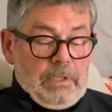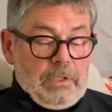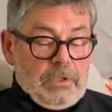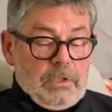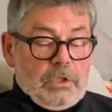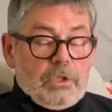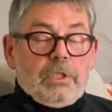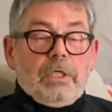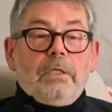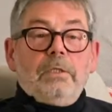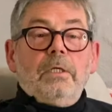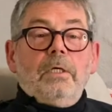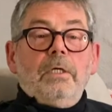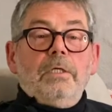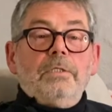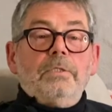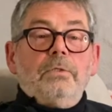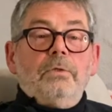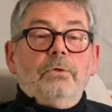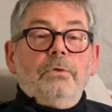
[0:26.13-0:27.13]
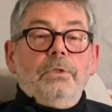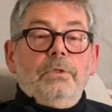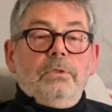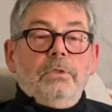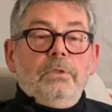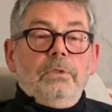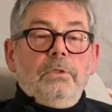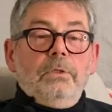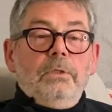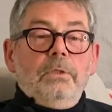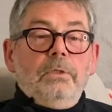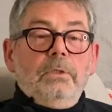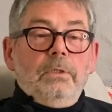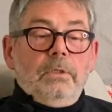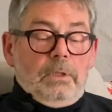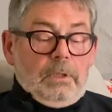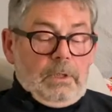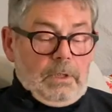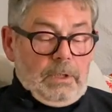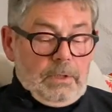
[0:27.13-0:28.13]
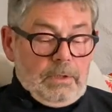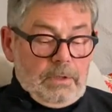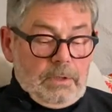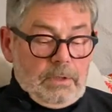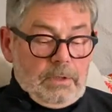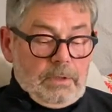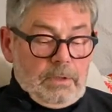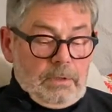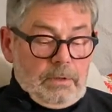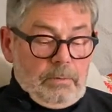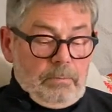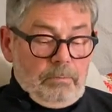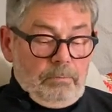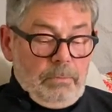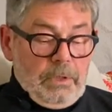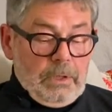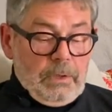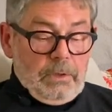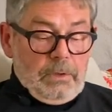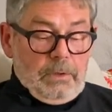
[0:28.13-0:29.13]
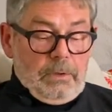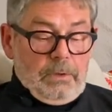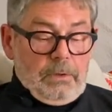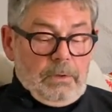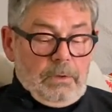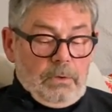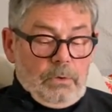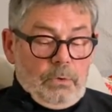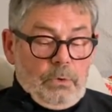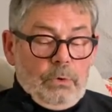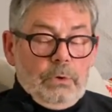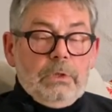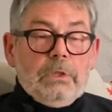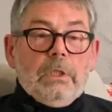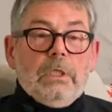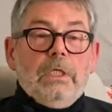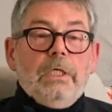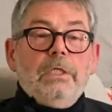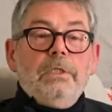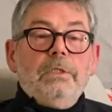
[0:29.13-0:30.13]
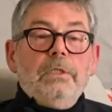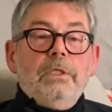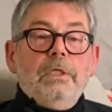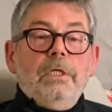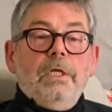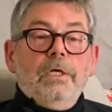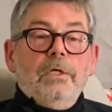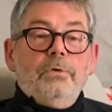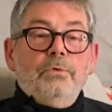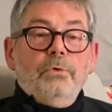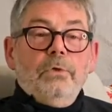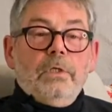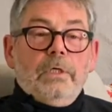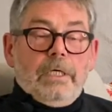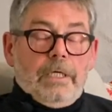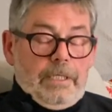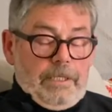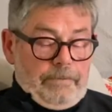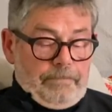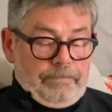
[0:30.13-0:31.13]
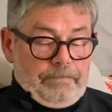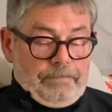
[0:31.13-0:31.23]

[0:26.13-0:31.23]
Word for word: Diese Stadt heißt heute Izmit und liegt in der Türkei.